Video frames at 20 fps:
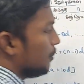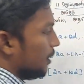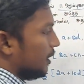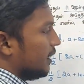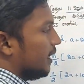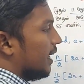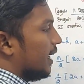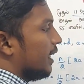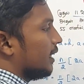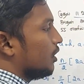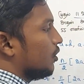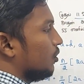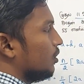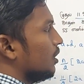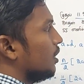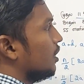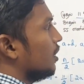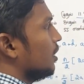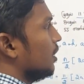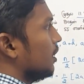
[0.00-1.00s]
இப்போ இதே எடுத்துகிட்டு
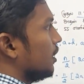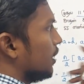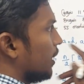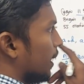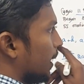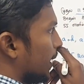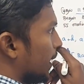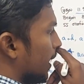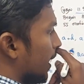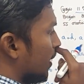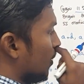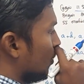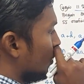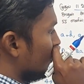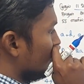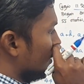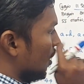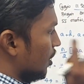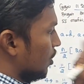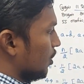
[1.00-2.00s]
வந்து ஏ ஏயோட
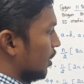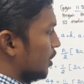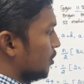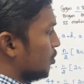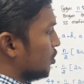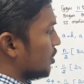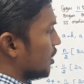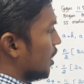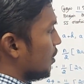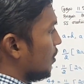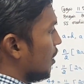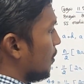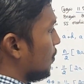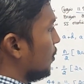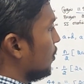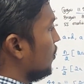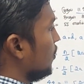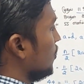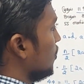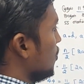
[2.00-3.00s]
வேல்யூ கண்டுபிடிச்சலாமா
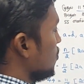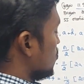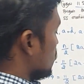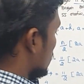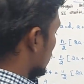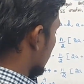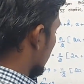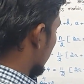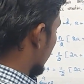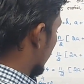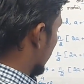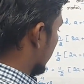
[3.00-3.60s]
அப்போ மொதல்